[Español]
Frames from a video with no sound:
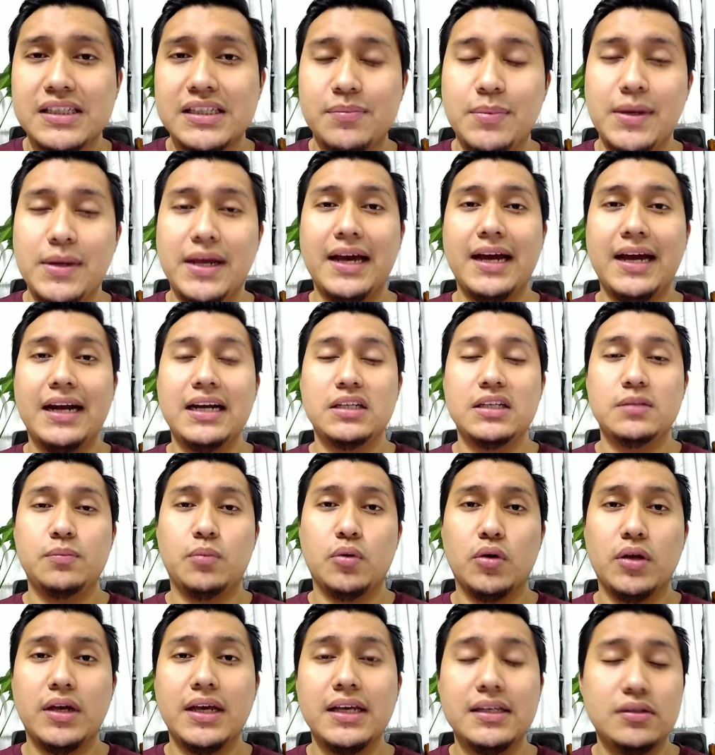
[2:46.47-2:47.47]
explicarles
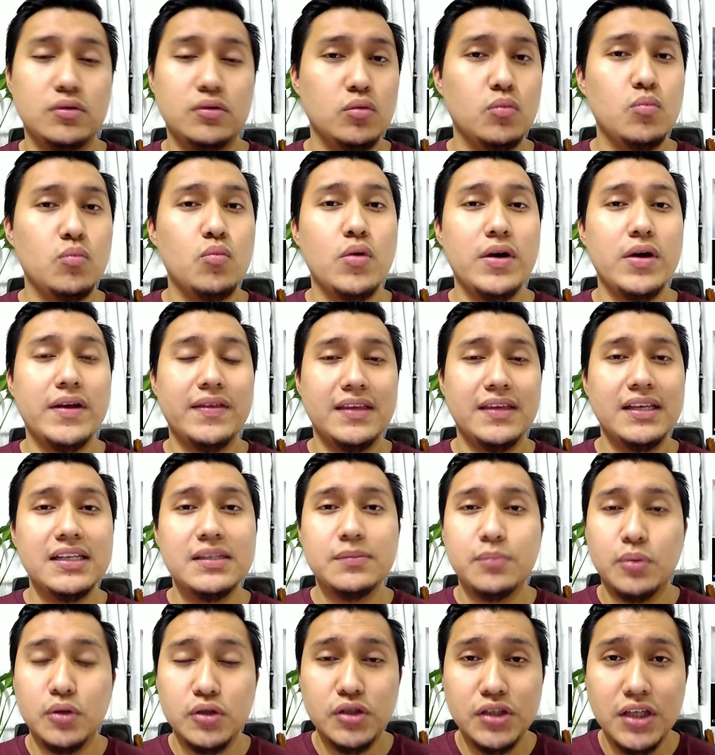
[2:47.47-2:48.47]
por qué es un buen
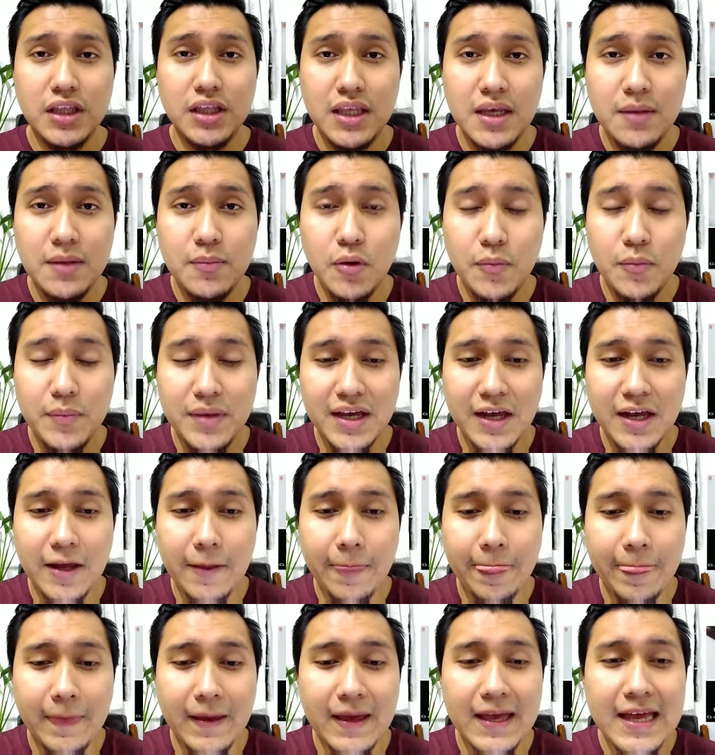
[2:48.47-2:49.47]
dispositivo, mi
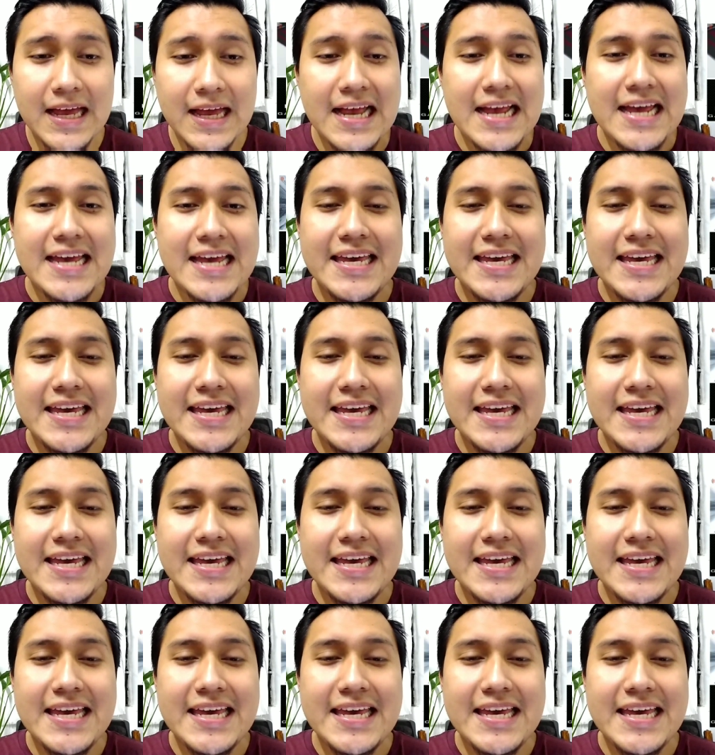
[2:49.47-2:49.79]
gente.